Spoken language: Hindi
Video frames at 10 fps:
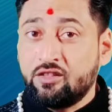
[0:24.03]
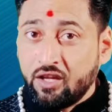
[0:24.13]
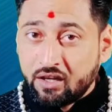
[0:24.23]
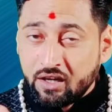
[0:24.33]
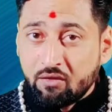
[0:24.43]

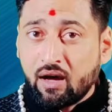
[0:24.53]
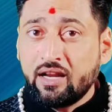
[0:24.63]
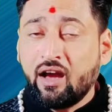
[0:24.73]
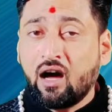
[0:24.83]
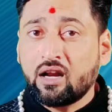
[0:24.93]
देखने
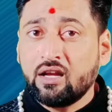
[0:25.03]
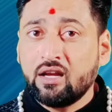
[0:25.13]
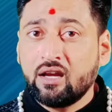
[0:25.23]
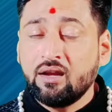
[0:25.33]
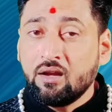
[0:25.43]
वाले आ रहे
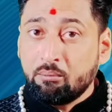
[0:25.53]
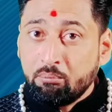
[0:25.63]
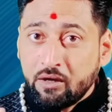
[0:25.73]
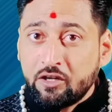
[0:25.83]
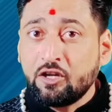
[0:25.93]
हैं
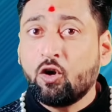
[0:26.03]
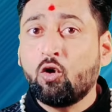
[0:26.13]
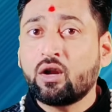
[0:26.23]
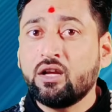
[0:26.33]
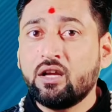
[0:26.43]
मीटिंग
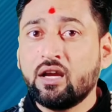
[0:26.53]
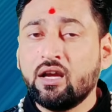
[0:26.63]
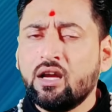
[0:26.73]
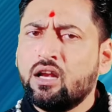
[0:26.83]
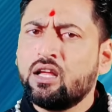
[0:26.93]
हो रही हैं